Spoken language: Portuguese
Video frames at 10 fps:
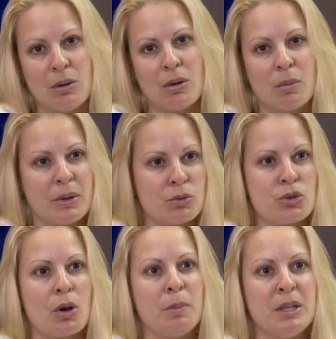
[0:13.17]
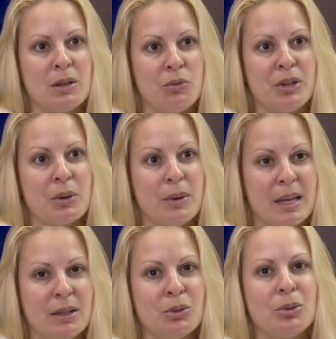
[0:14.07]
como é um shopping que eu
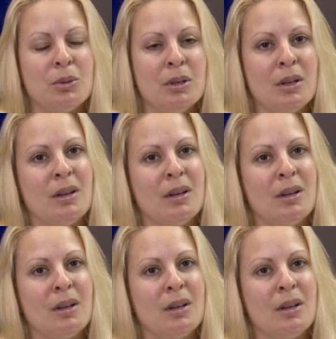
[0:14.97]
frequento,